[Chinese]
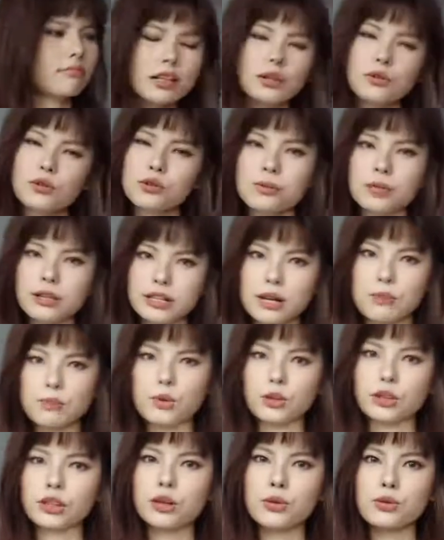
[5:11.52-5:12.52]
那为什么人家
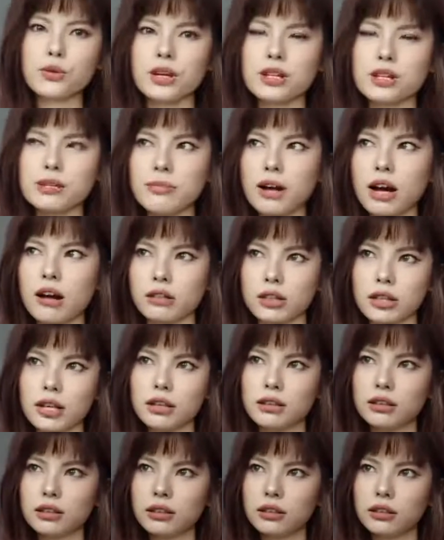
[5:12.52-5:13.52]
模特穿这么好
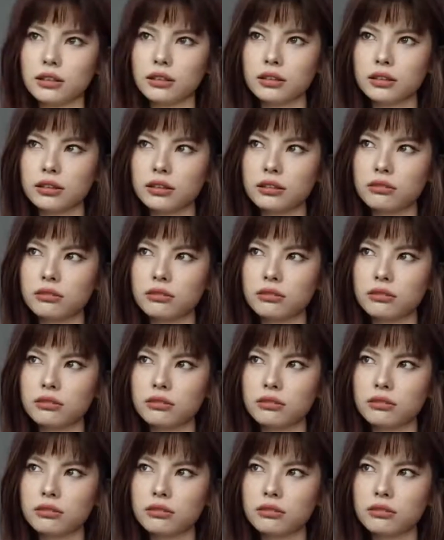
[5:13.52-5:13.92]
看呢？